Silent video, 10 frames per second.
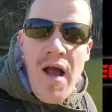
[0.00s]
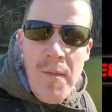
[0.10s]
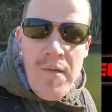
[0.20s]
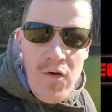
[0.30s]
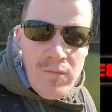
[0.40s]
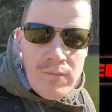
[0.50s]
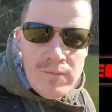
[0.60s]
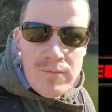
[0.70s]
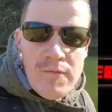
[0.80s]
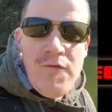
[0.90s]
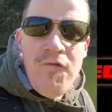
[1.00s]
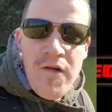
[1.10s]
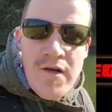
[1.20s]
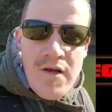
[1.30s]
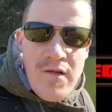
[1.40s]
Aber warum?
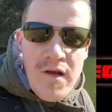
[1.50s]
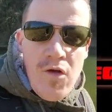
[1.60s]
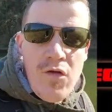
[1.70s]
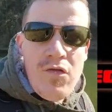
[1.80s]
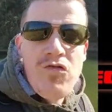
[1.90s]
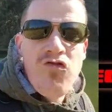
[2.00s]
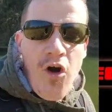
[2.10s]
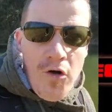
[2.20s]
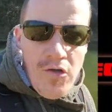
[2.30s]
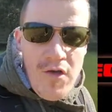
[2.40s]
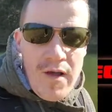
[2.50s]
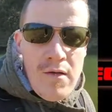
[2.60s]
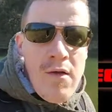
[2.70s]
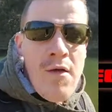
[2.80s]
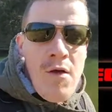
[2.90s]
Findet das heraus, schaut es
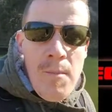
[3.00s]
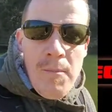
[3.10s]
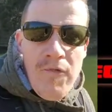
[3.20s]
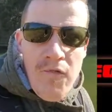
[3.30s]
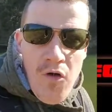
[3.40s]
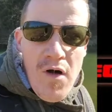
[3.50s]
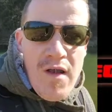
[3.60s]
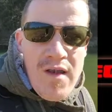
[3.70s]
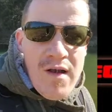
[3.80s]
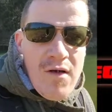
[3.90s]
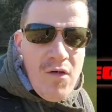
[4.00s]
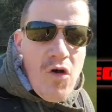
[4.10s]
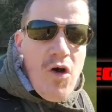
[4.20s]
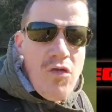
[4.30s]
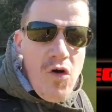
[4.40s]
an, bevor ihr
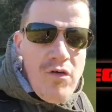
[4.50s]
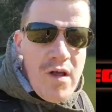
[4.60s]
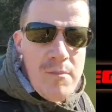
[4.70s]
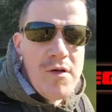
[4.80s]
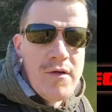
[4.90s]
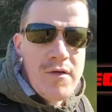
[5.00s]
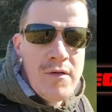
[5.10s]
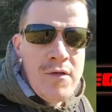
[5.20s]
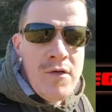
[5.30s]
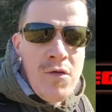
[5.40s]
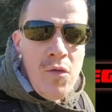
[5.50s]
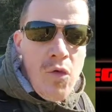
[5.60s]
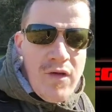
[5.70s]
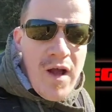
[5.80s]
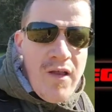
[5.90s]
eures Urteil bildet
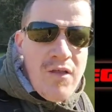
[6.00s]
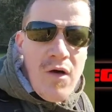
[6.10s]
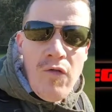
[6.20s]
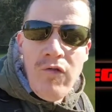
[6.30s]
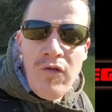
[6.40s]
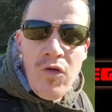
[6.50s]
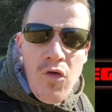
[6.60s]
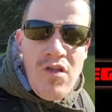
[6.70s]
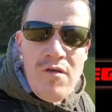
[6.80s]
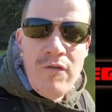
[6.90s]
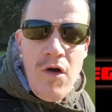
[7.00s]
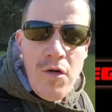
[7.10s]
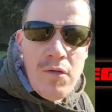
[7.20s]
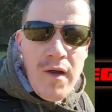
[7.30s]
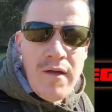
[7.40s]
und Hass auf die russische
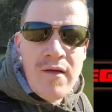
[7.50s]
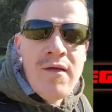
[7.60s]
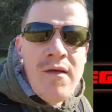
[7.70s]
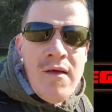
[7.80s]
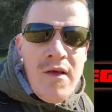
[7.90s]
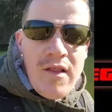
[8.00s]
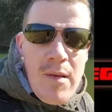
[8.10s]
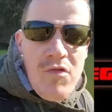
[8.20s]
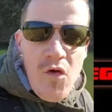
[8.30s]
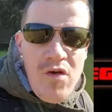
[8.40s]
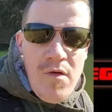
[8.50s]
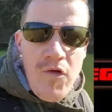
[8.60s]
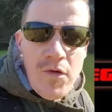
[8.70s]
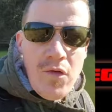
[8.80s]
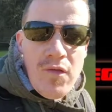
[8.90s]
Bevölkerung kriegt. Selbst die russische
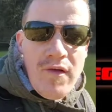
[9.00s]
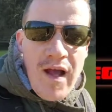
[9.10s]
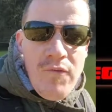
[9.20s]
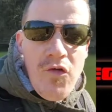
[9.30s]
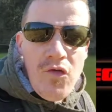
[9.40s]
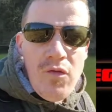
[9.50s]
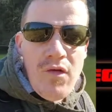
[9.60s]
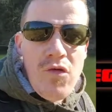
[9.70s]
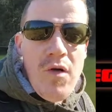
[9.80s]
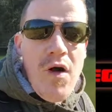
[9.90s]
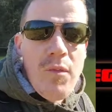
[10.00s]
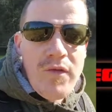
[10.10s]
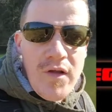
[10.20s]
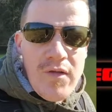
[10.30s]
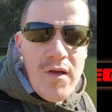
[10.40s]
Bevölkerung kann für sowas
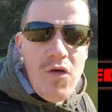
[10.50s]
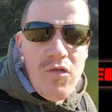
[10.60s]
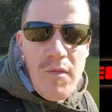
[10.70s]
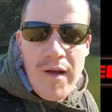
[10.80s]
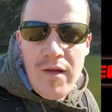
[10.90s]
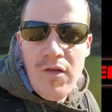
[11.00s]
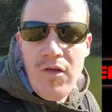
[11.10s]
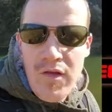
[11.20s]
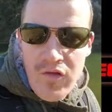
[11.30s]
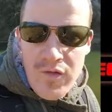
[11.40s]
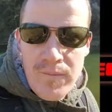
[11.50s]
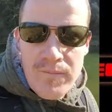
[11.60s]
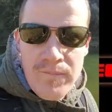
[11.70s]
überhaupt nichts, aus meiner Sicht.